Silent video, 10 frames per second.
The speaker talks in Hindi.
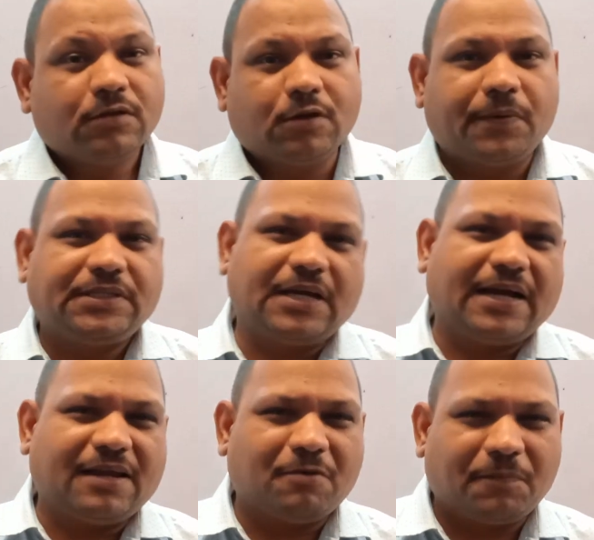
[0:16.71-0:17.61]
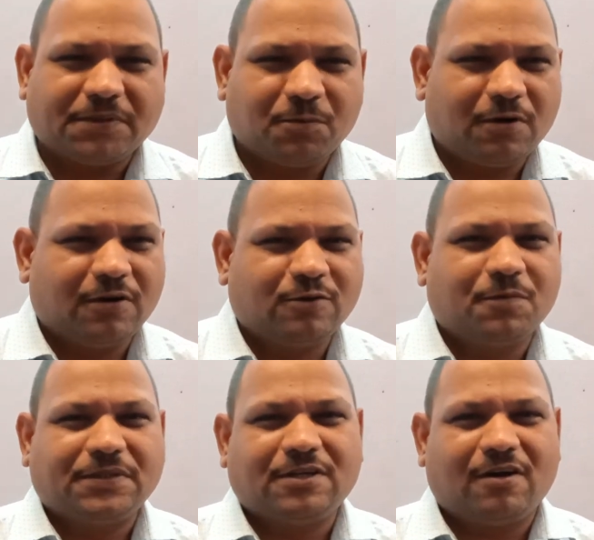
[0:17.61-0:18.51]
जो बच्चे अगेन वापस बोल रहे कि जो
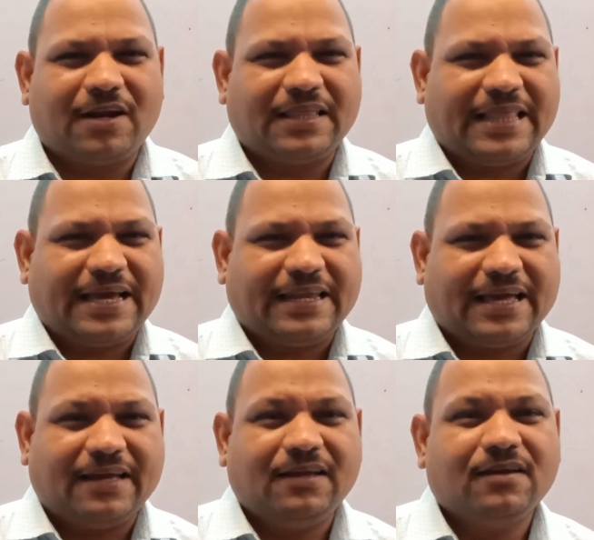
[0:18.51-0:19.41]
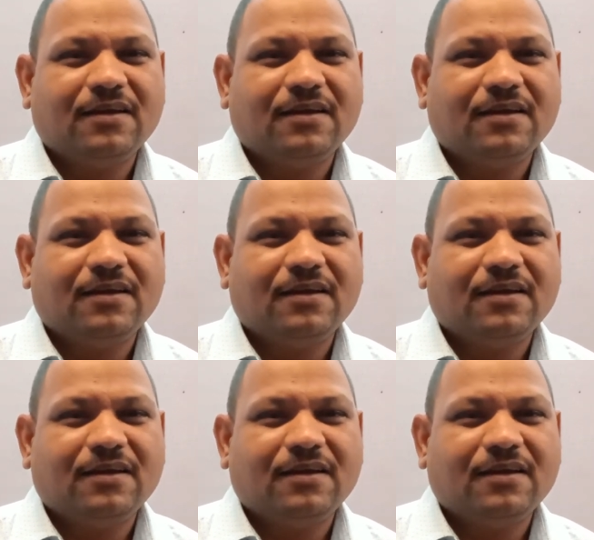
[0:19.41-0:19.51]
बच्चे ऑनलाइन देख रहे हैं